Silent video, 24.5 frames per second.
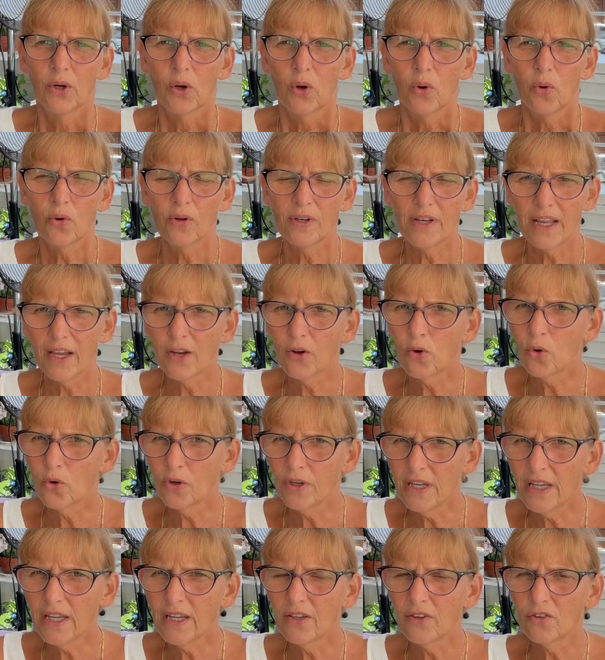und
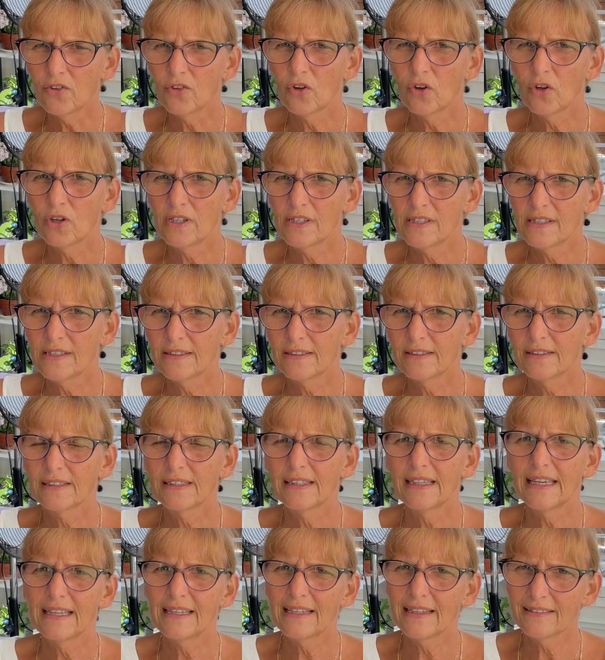erkundigen sollte,
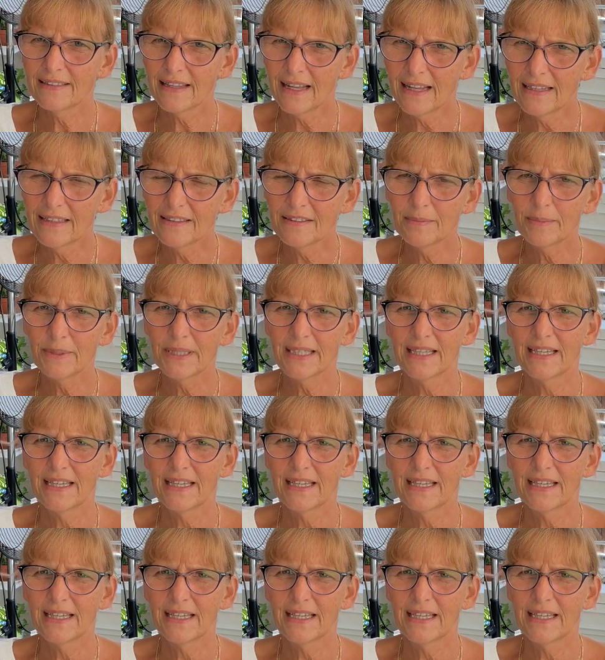geht das alles mit